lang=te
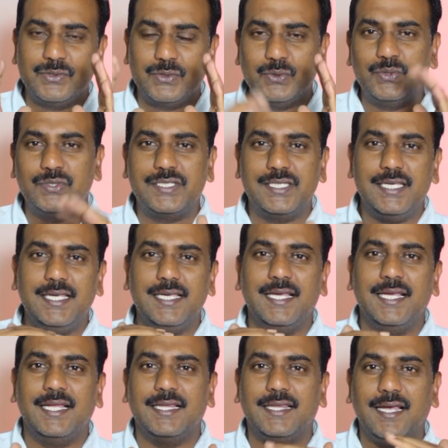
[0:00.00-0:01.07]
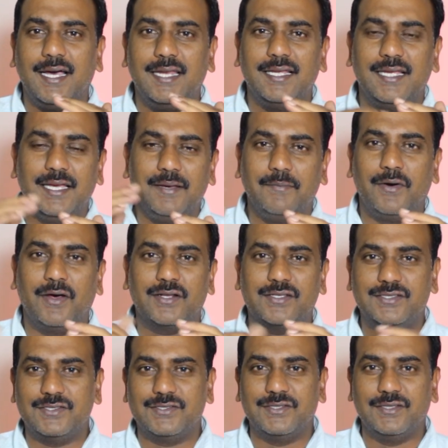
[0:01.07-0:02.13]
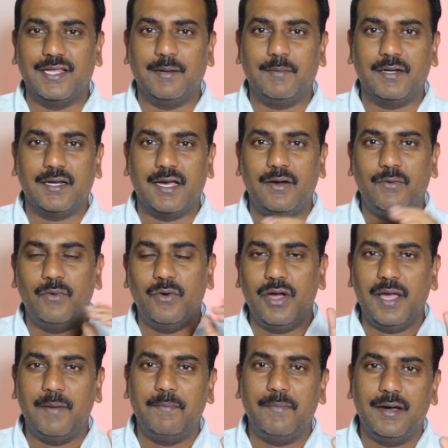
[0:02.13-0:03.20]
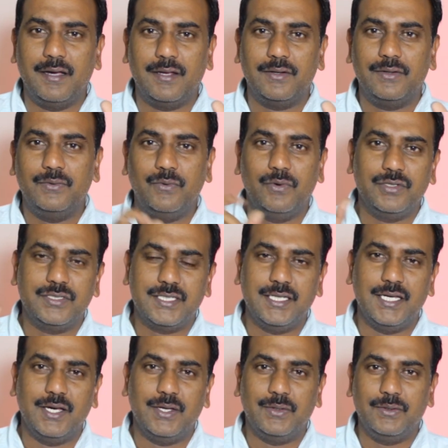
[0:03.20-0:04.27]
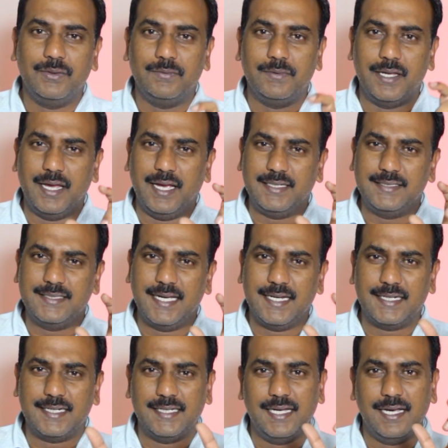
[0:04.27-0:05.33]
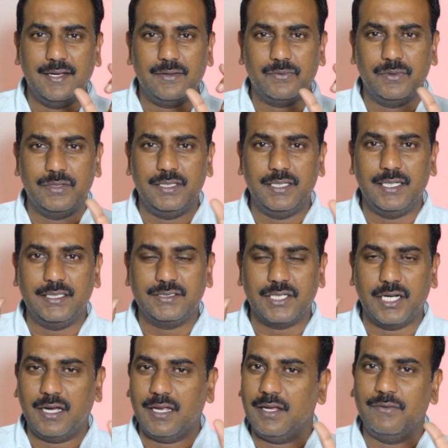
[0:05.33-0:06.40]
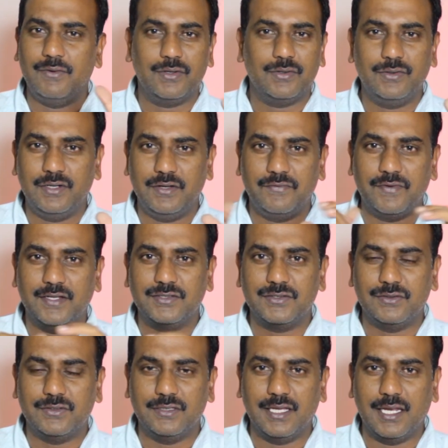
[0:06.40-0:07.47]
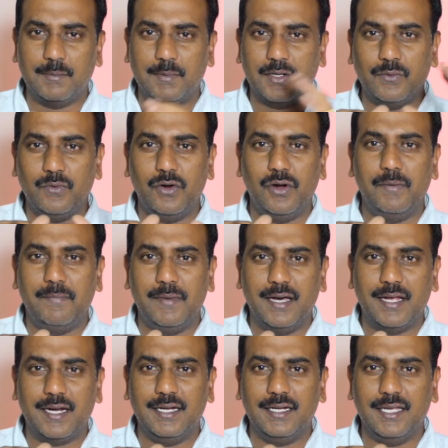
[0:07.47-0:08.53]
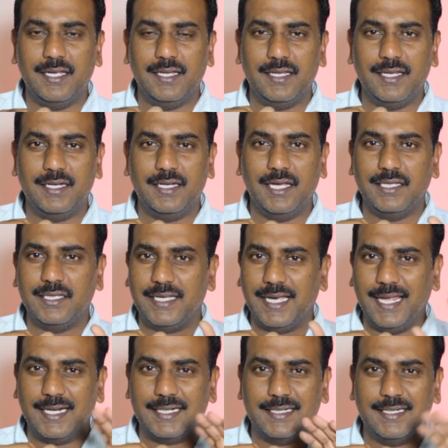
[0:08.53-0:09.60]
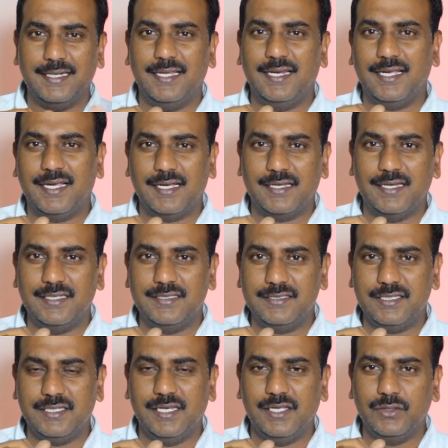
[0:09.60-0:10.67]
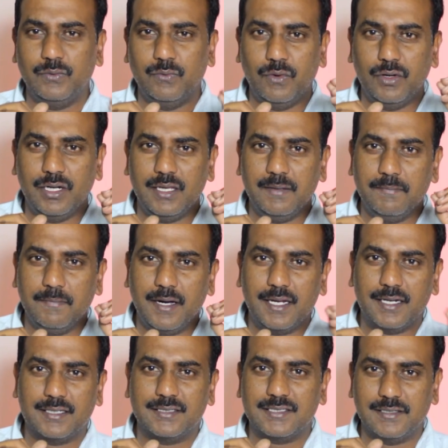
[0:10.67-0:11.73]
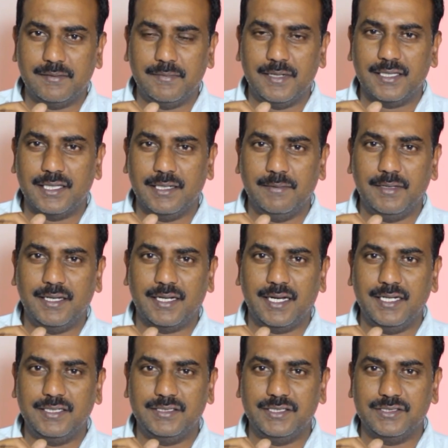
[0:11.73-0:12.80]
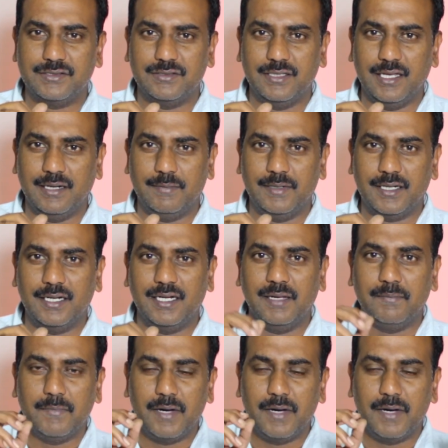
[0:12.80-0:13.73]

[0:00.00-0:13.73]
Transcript: చూసి దానికి మార్క్స్ ఇస్తుంది అనమాట ఓఎంఆర్ ఓసీఆర్ ఎగ్జాక్ట్గా కొద్దిగా చాలా వరకు డిఫరెన్స్ ఉంటుందన్నమాట ఓఎంఆర్ అంటే ఏంటంటే అది క్యారెక్టర్ని రికగ్నైజ్ చేయలేదు ఓన్లీ మార్క్స్ మాత్రమే రికైడ్ చేస్తుంది అనమాట అంటే